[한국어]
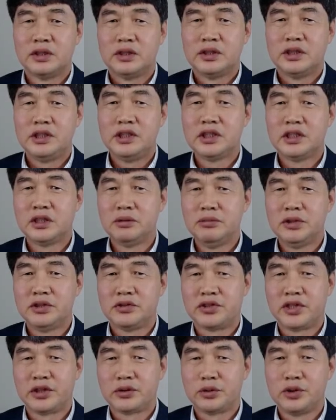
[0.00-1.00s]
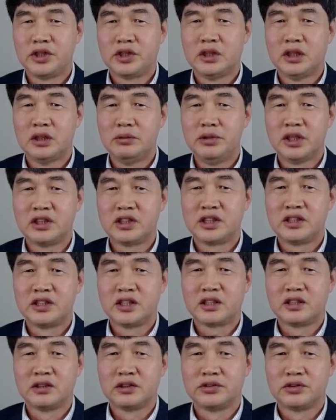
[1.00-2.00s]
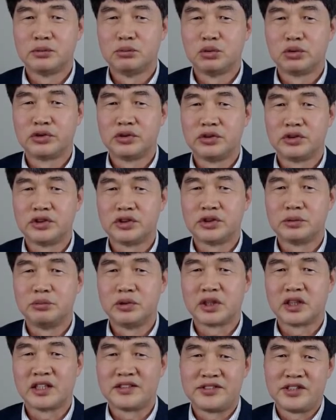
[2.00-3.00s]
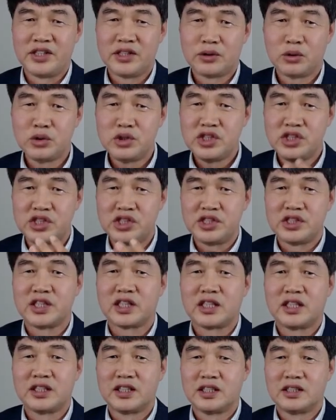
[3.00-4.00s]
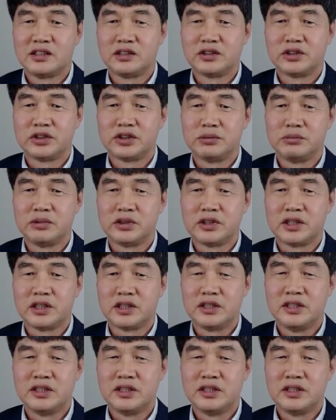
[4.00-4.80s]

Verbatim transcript: 이름이 새로이 거명된다는 것은 무슨 뜻입니까? 새로이 시작한다는 것입니다.